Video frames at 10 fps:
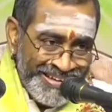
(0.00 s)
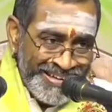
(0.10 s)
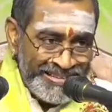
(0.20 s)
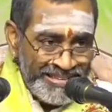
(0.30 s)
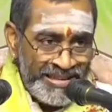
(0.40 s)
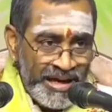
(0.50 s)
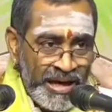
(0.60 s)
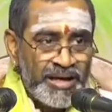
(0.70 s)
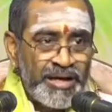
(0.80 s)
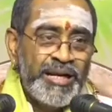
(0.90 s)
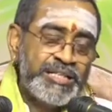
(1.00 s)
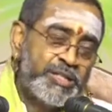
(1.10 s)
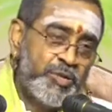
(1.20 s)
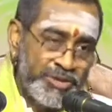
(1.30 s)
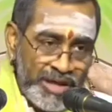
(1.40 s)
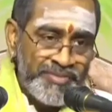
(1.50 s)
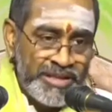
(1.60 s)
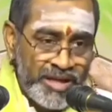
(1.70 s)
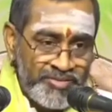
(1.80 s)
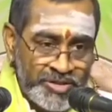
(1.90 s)
కానీ అక్కడ లక్ష్యం ఒక
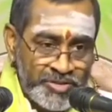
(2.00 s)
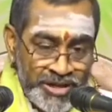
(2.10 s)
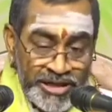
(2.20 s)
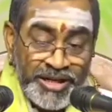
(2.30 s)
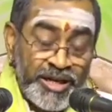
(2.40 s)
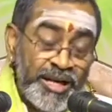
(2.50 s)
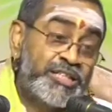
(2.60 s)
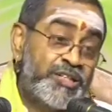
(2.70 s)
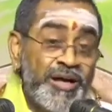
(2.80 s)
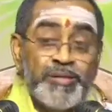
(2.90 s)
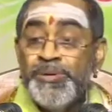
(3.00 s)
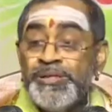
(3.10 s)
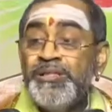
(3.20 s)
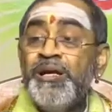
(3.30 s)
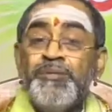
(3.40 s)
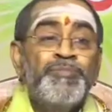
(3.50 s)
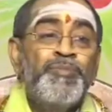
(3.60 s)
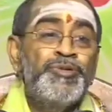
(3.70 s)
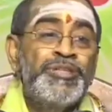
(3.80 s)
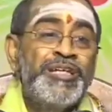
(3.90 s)
దేవత కావచ్చు కానీ ఇక్కడ లక్ష్యం ఆత్మజ్ఞానం
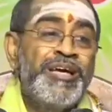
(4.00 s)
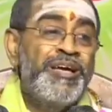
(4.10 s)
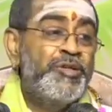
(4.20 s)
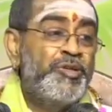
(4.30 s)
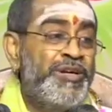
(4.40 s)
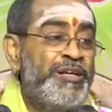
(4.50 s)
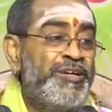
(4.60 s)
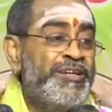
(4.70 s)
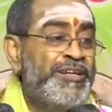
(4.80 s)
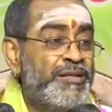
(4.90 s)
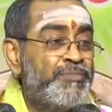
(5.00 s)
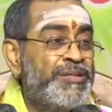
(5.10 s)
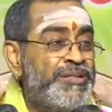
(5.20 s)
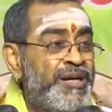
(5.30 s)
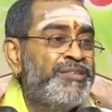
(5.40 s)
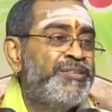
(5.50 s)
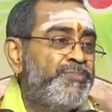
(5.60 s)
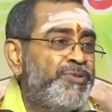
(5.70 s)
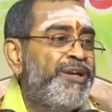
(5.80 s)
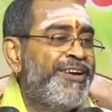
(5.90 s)
ముక్తికే హేతువైనటువంటి ఆత్మజ్ఞానం
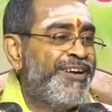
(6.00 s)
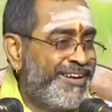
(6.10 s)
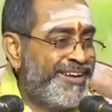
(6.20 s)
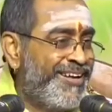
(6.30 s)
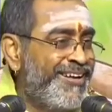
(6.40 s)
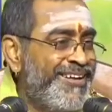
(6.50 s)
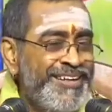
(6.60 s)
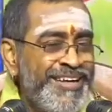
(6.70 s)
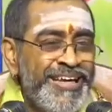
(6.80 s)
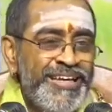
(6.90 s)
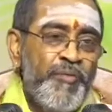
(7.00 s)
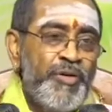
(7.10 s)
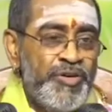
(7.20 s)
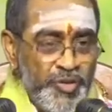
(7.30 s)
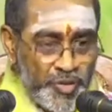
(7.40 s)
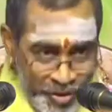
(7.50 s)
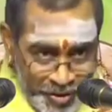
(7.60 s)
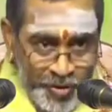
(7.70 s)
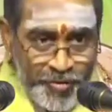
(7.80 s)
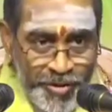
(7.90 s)
చెప్తున్నాడు గనక ఎవడు
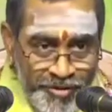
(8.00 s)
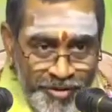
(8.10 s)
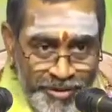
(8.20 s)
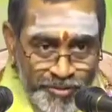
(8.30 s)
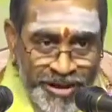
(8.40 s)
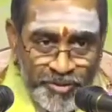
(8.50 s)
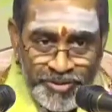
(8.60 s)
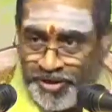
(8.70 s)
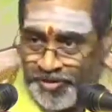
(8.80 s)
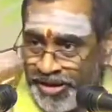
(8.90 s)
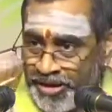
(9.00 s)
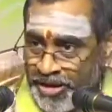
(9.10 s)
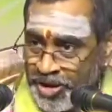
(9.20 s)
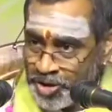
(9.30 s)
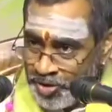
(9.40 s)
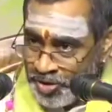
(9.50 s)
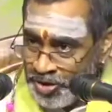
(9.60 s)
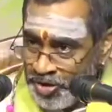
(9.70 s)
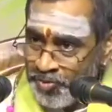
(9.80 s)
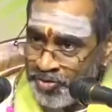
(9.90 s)
ఈశ్వరుడో వాడు ఆత్మగా ఉన్నాడు కనుక
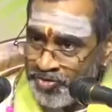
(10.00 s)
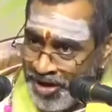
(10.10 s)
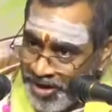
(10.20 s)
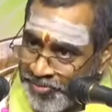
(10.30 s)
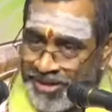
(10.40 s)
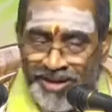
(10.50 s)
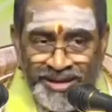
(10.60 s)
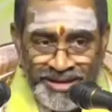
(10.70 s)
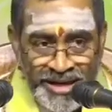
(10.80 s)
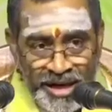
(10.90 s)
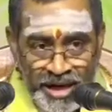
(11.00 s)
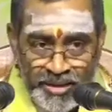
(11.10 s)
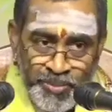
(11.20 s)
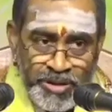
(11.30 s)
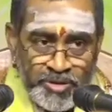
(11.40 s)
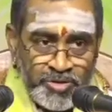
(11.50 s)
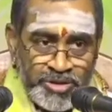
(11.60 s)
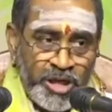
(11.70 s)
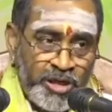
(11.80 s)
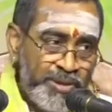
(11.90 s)
ఈశ్వరుని ఎందు ధ్యానమన్నా ఆత్మయందు
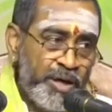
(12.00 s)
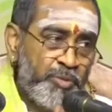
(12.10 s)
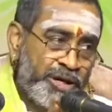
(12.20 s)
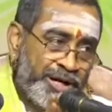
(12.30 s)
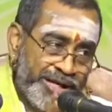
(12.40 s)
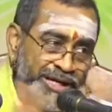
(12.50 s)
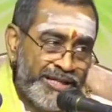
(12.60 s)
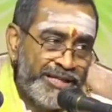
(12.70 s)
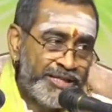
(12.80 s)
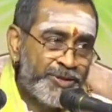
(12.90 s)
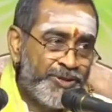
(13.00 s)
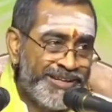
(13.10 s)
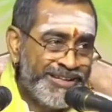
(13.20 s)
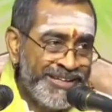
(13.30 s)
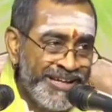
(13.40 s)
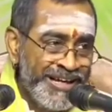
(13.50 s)
ధ్యానమన్నా ఒక్కటే ఇది తెలుసుకోవాలి